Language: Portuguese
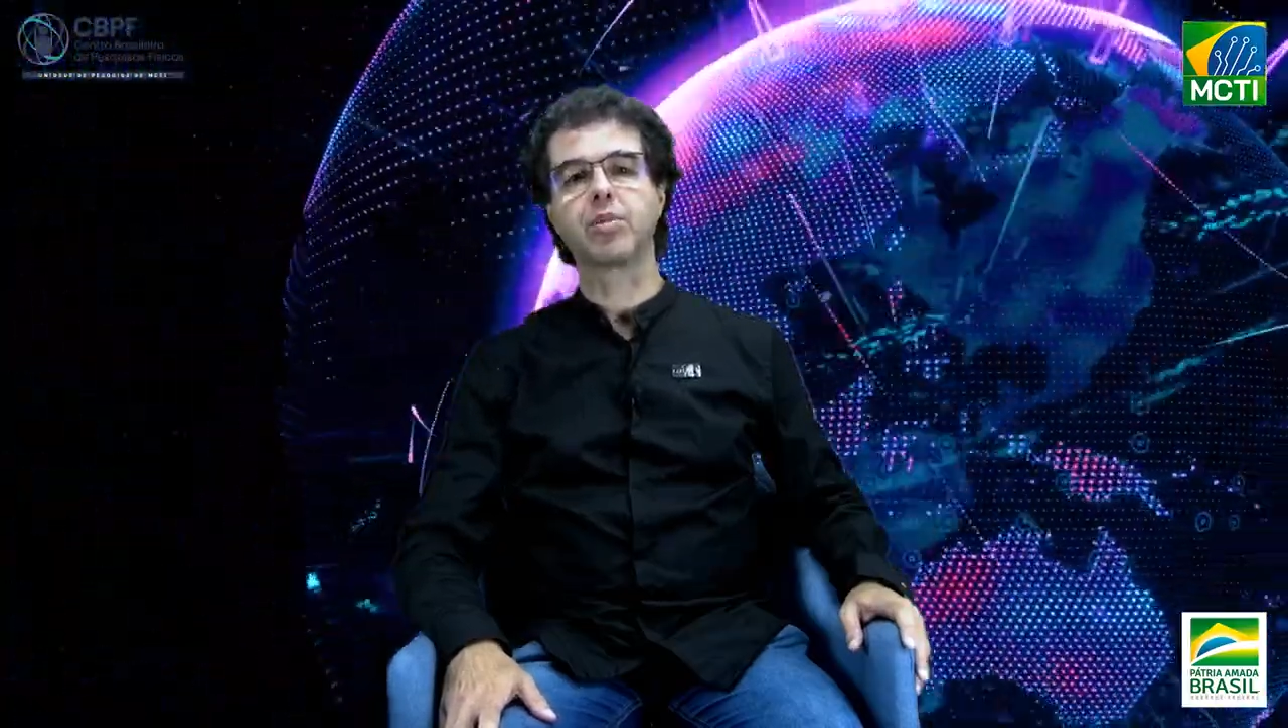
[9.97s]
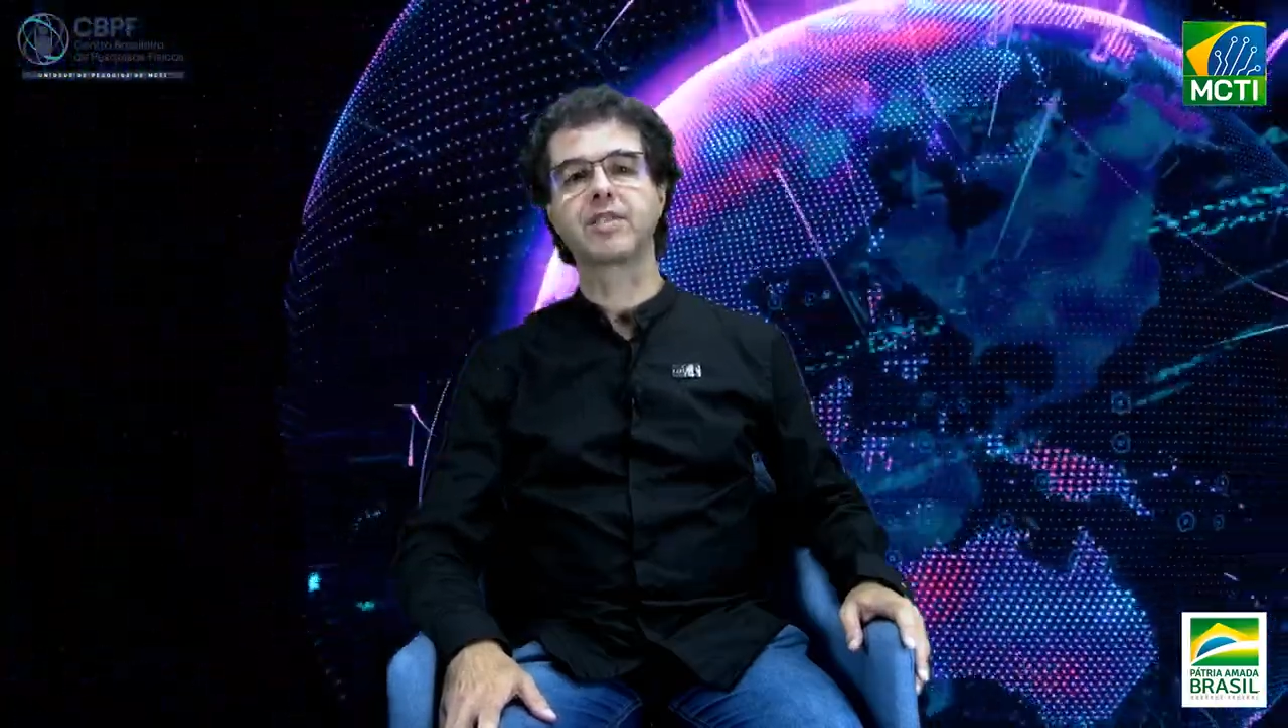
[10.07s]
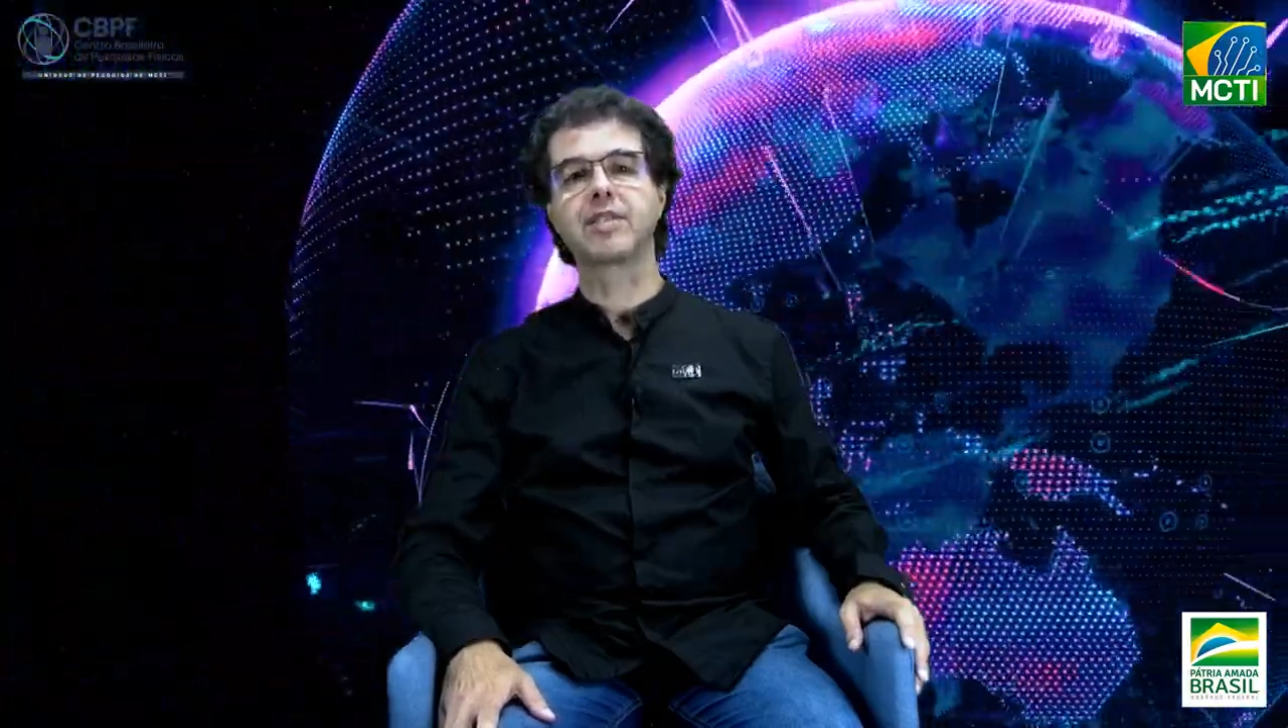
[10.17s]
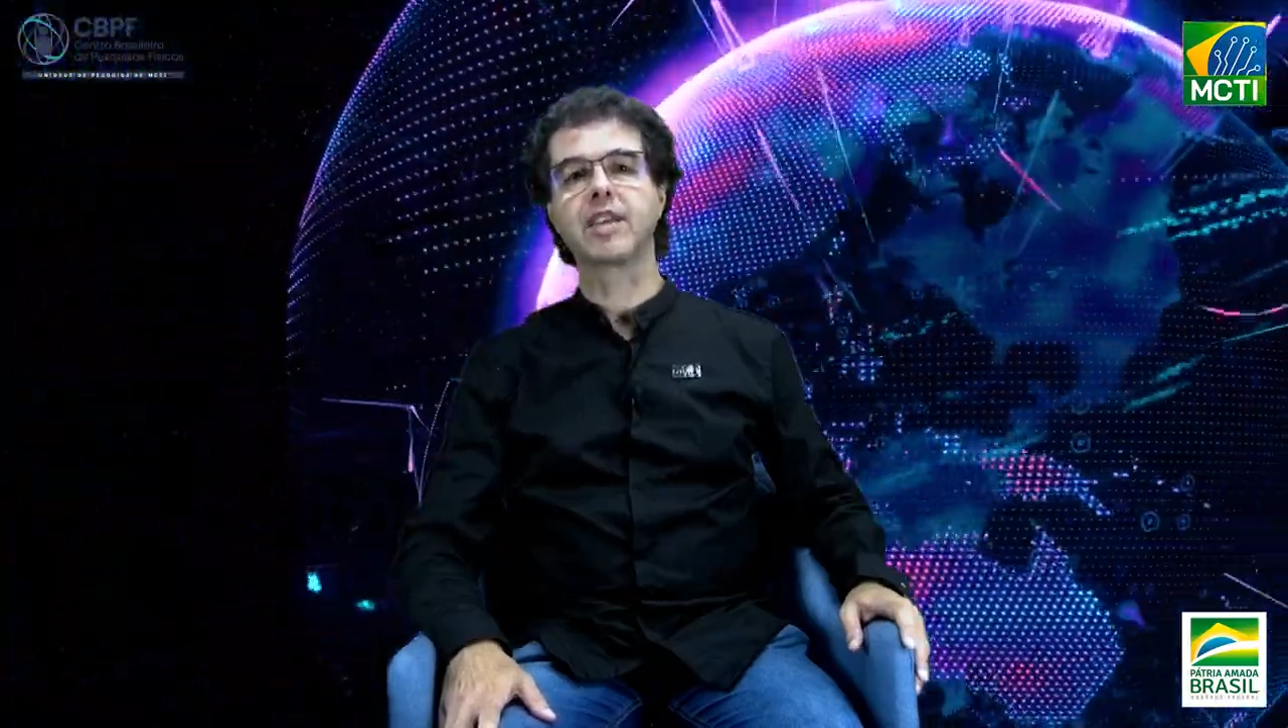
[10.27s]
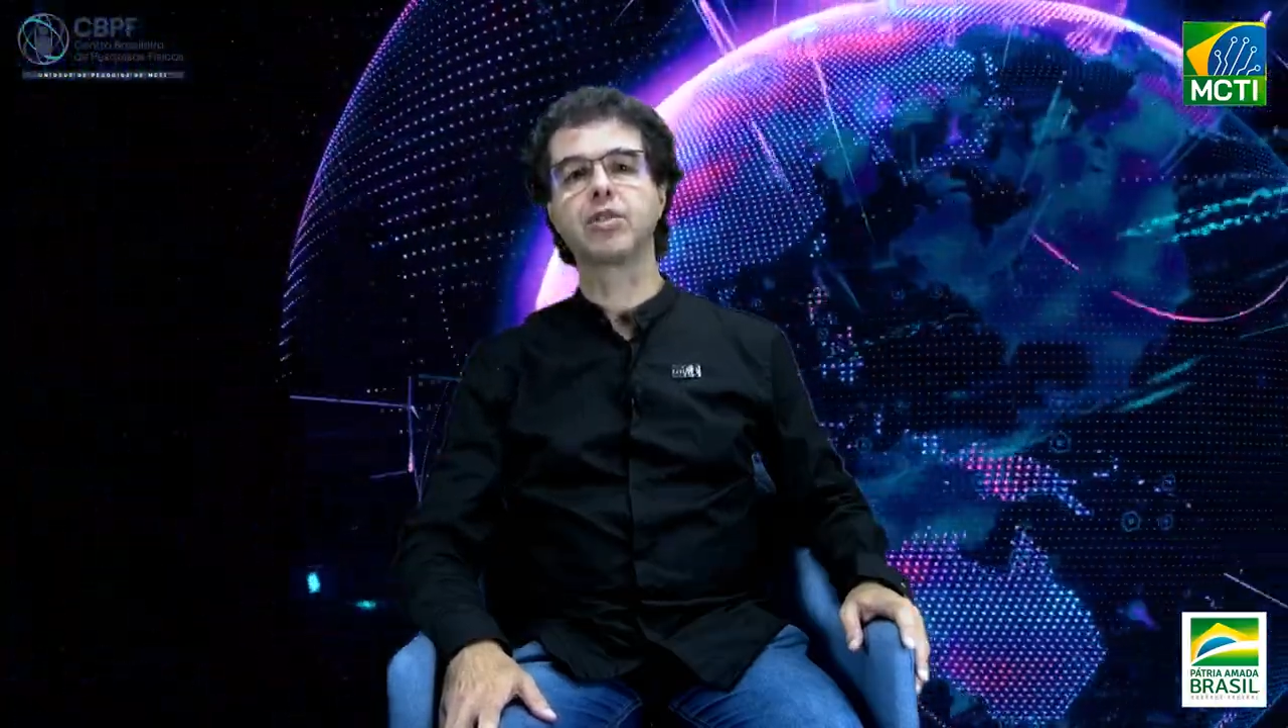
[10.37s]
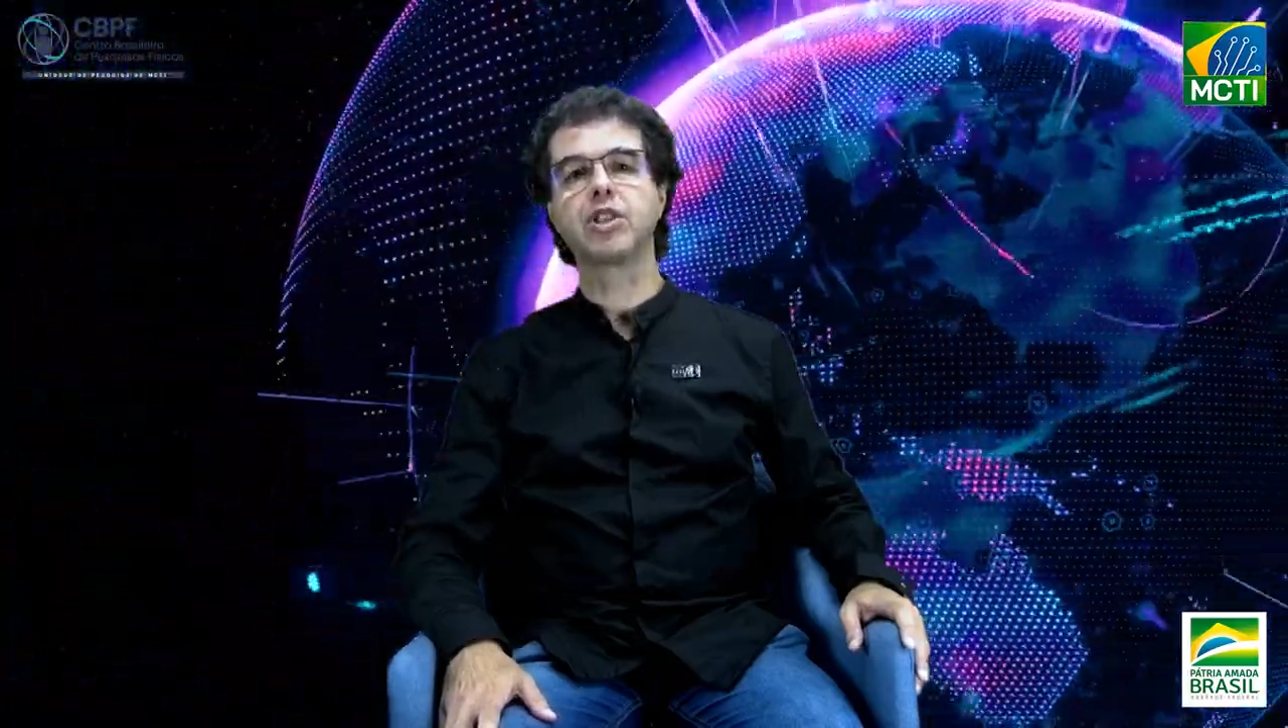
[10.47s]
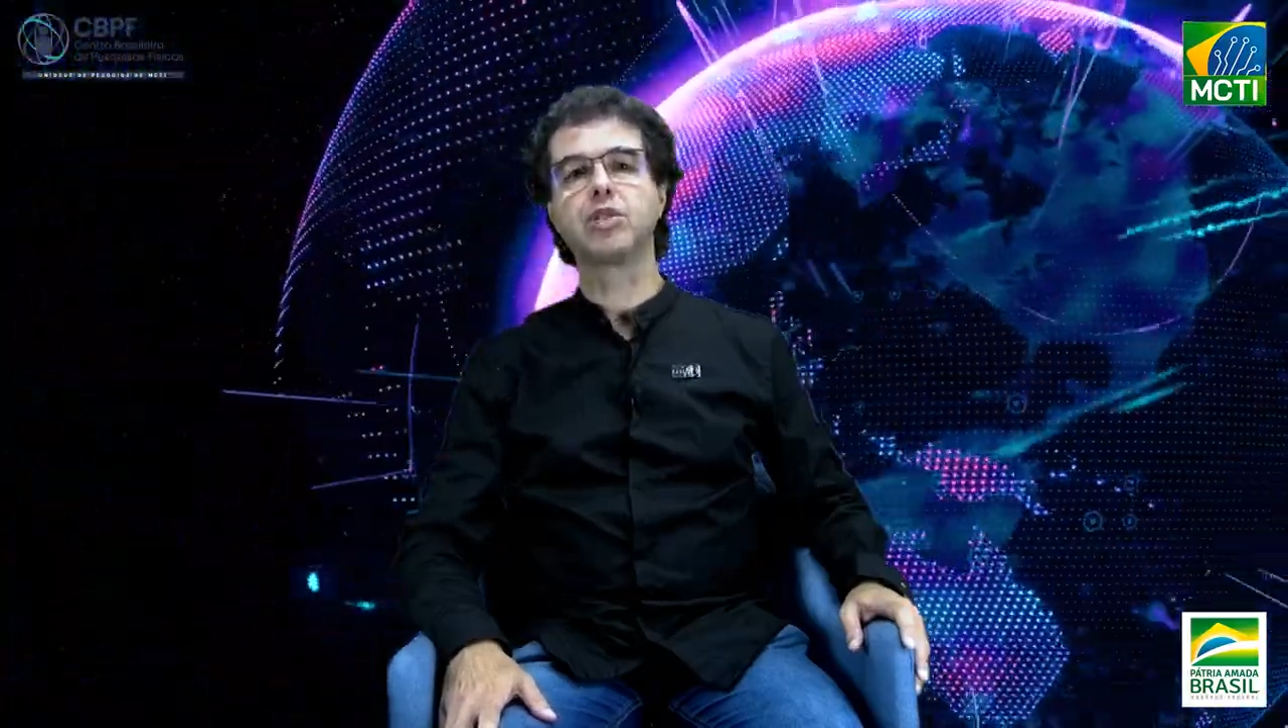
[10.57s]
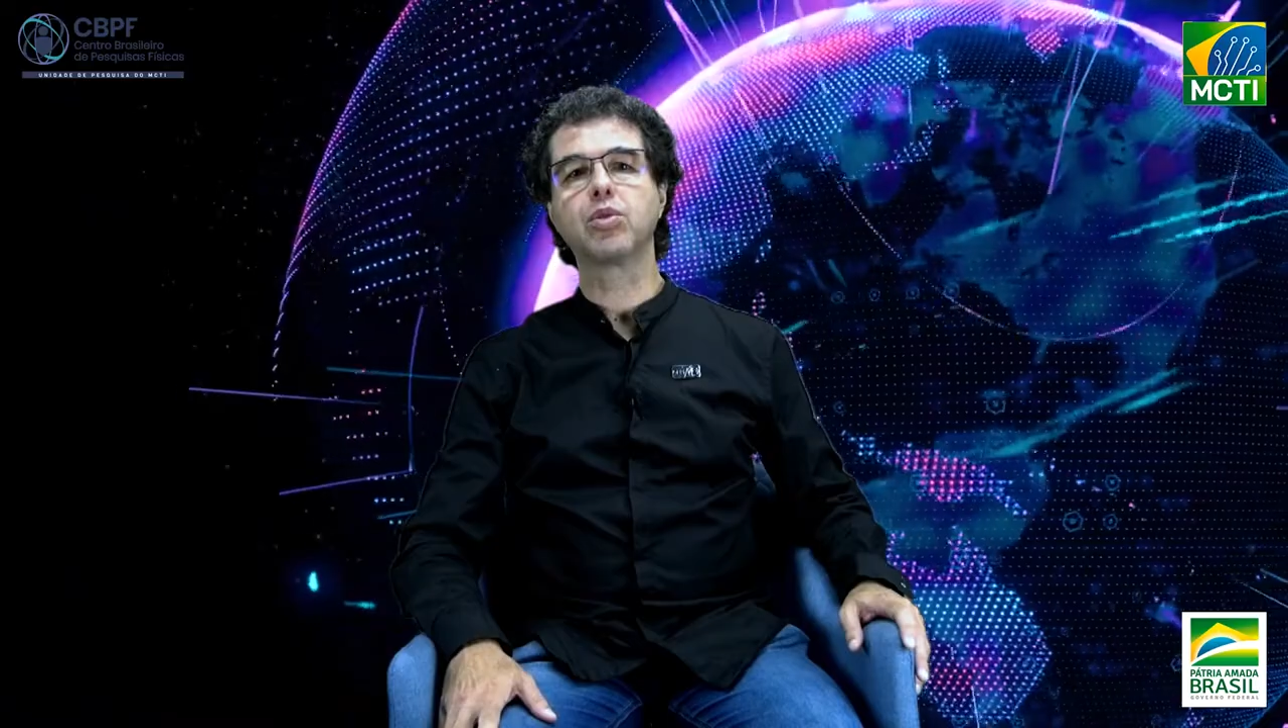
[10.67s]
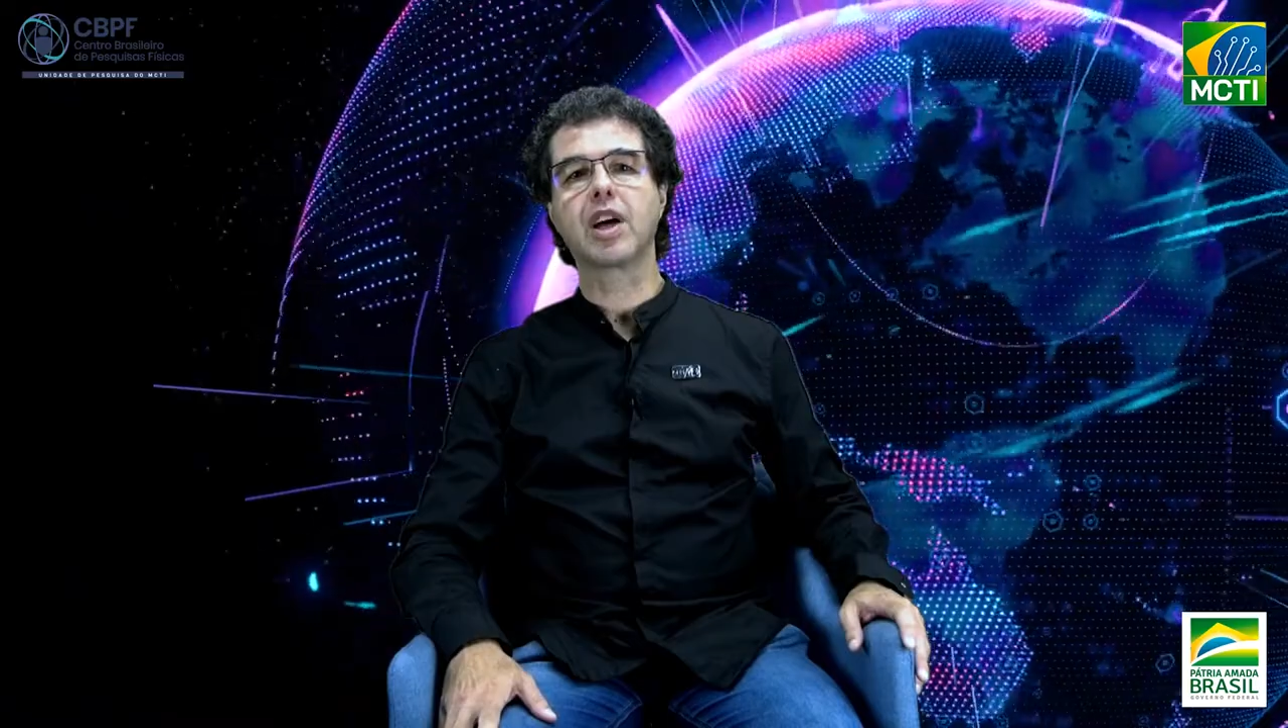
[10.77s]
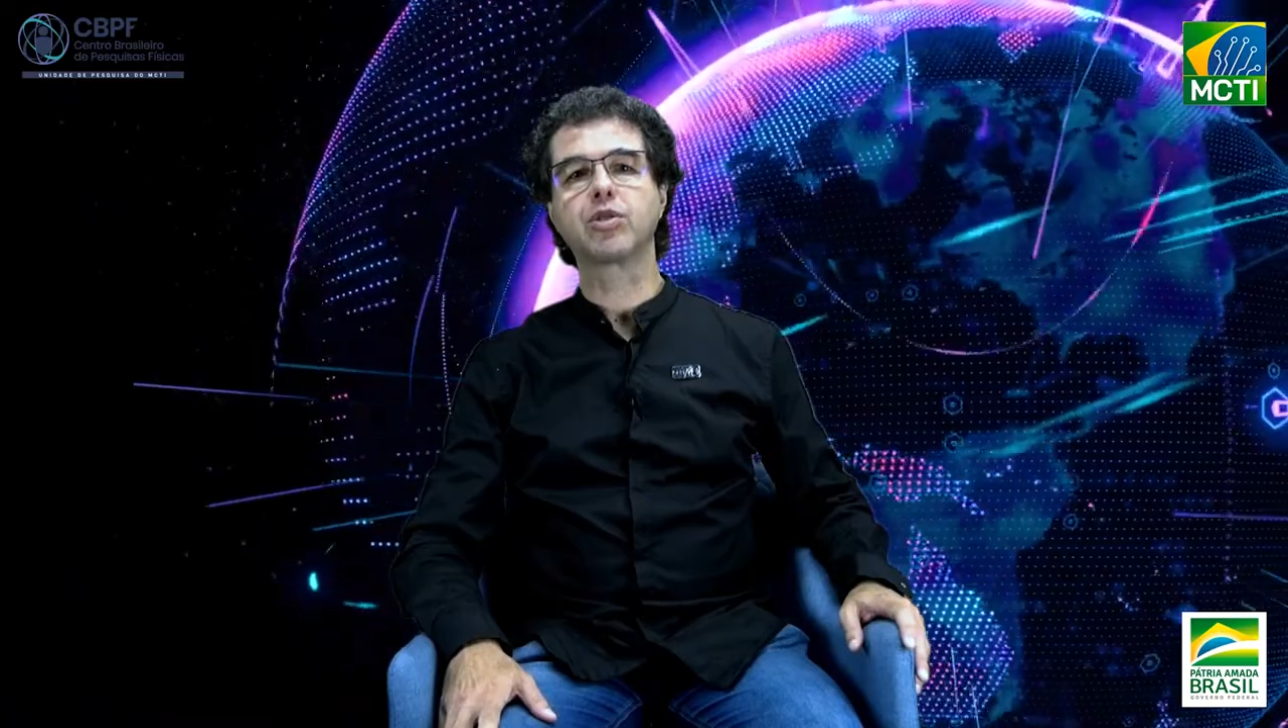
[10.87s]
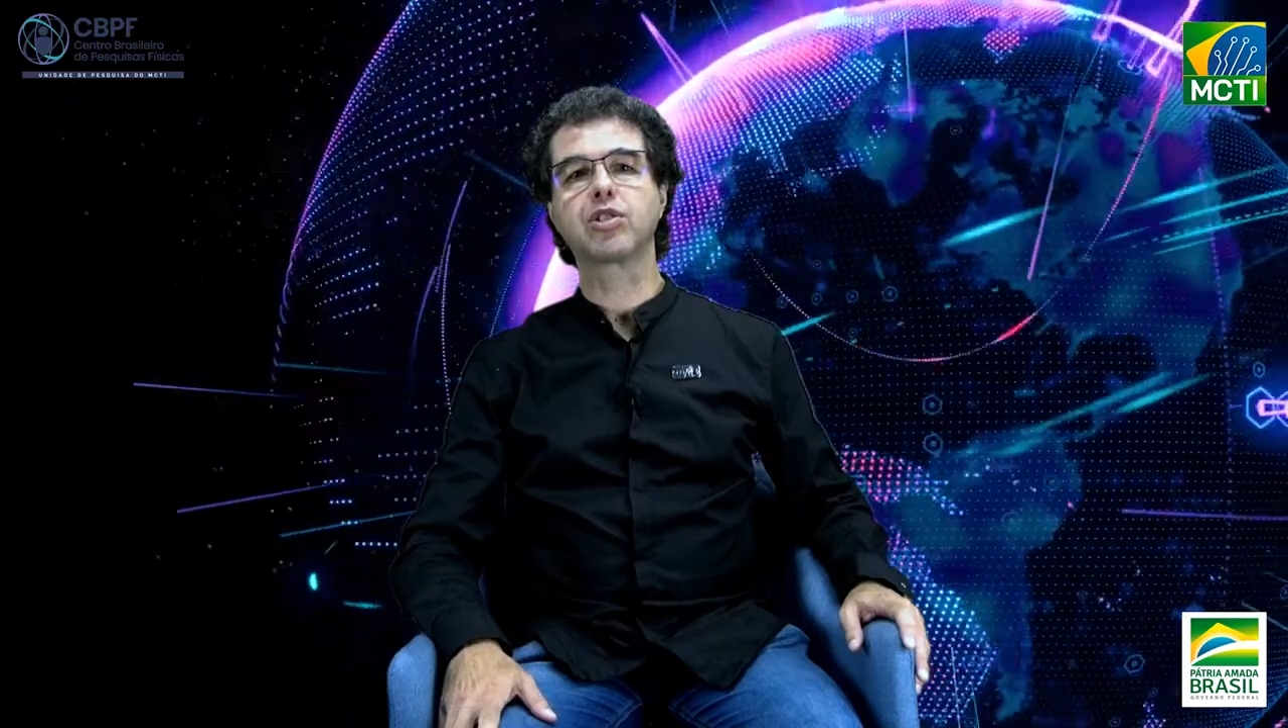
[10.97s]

pesquisador titular do